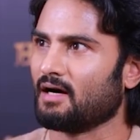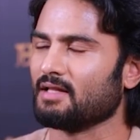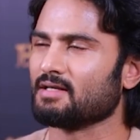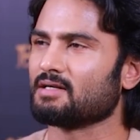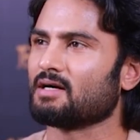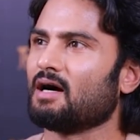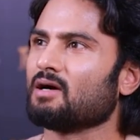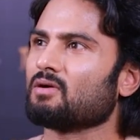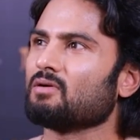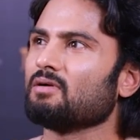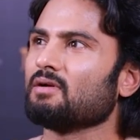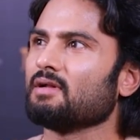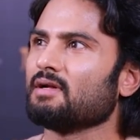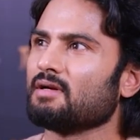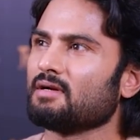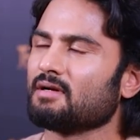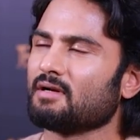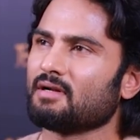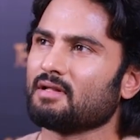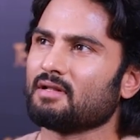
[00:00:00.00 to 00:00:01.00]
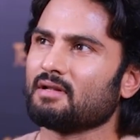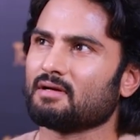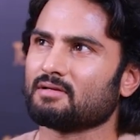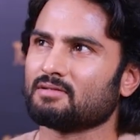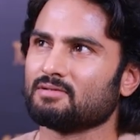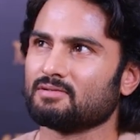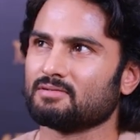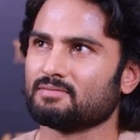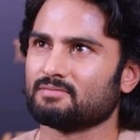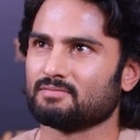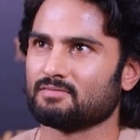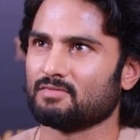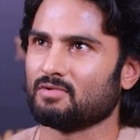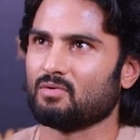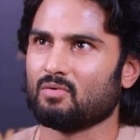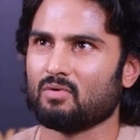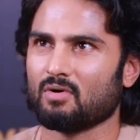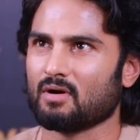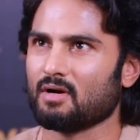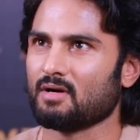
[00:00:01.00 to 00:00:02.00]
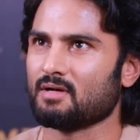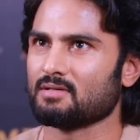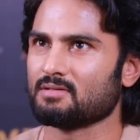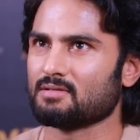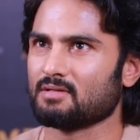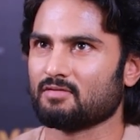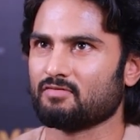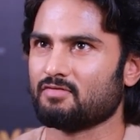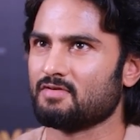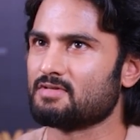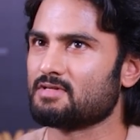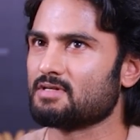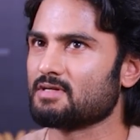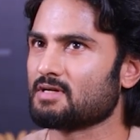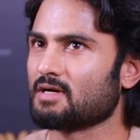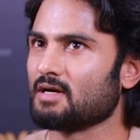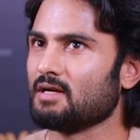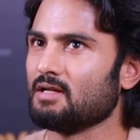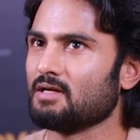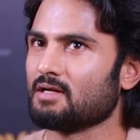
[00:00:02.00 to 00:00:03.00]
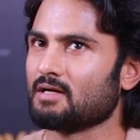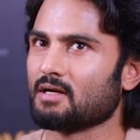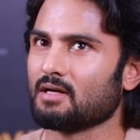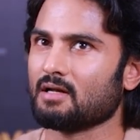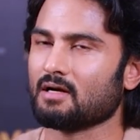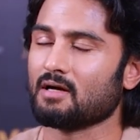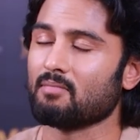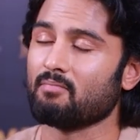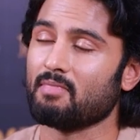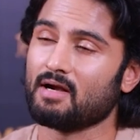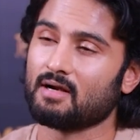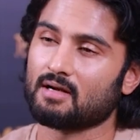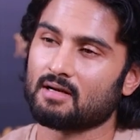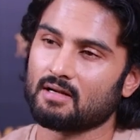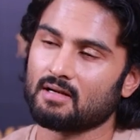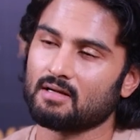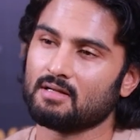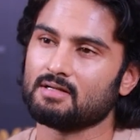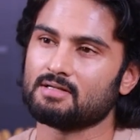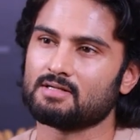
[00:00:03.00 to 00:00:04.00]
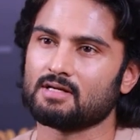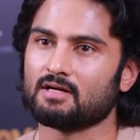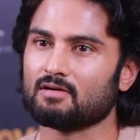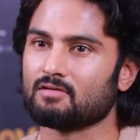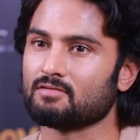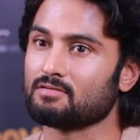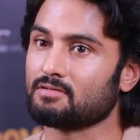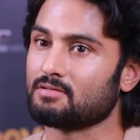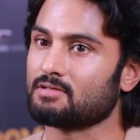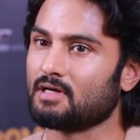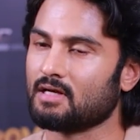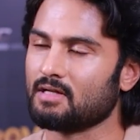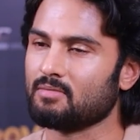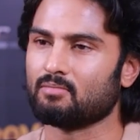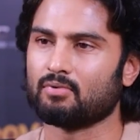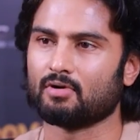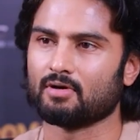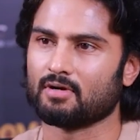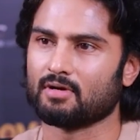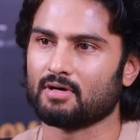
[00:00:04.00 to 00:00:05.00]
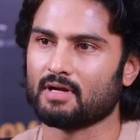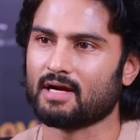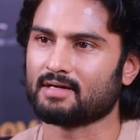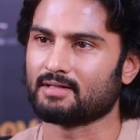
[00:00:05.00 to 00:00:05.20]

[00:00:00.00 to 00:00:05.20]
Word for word: అది కాకుండా ఏంటంటే నాకు ఒకటే సార్ ఫిజికల్లీ కన్నా మెంటల్లీ చేయడం చాలా ఇంపార్టెంట్